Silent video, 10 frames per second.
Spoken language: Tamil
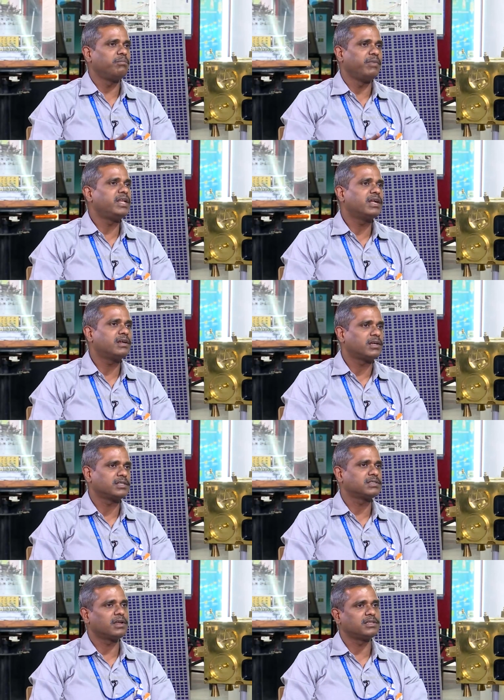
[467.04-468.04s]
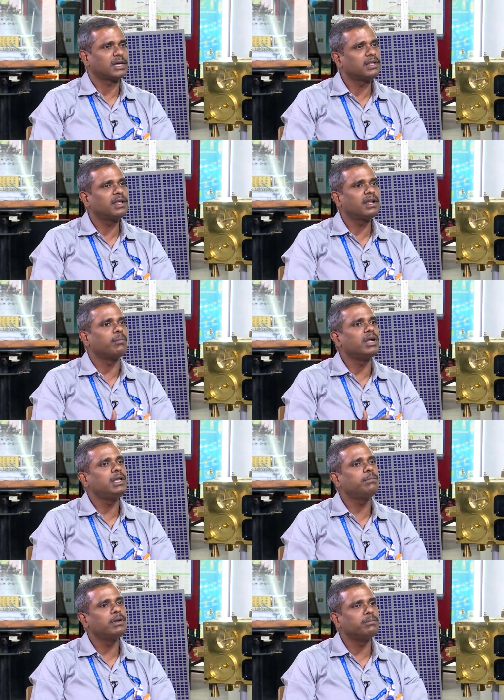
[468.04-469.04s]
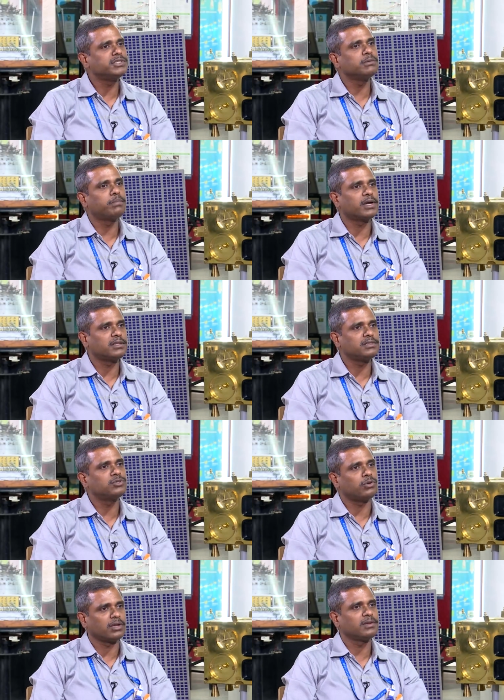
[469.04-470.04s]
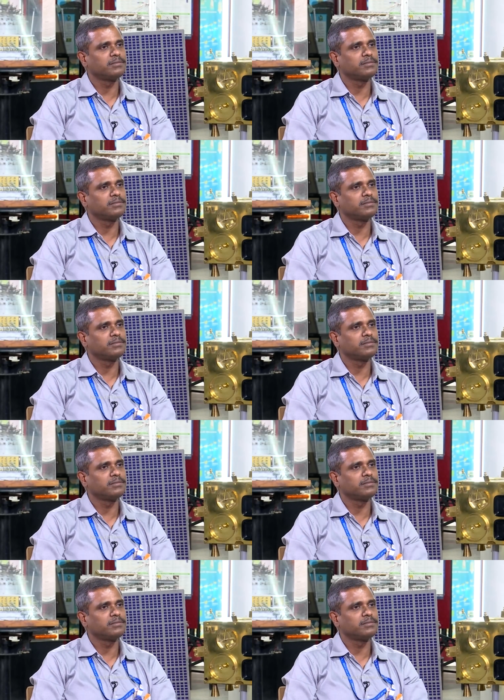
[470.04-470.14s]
மெயினான டாஸ்காக இருந்துச்சு அதுதான் நான் மல்டிபிள் மிஷன் பார்த்தேன்னு சொன்னேன்